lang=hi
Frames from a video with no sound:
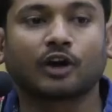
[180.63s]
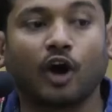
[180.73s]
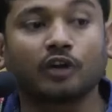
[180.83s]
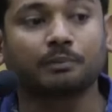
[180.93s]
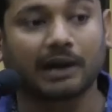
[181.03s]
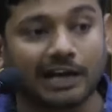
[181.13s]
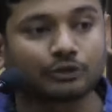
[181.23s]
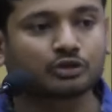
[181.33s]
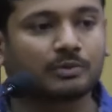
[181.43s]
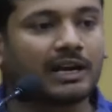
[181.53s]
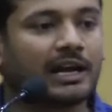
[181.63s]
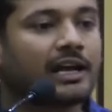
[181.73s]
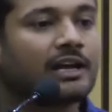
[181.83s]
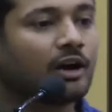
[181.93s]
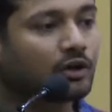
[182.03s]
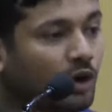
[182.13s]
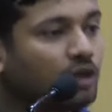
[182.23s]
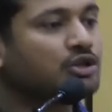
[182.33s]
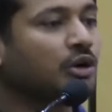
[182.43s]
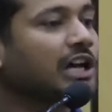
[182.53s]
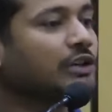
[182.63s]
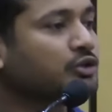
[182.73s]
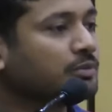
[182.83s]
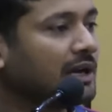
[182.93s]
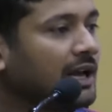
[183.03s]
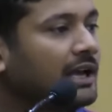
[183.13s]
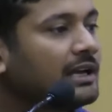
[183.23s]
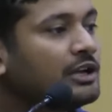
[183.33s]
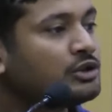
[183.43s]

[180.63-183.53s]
कौन बड़ा दुश्मन है और कौन छोटा दुश्मन है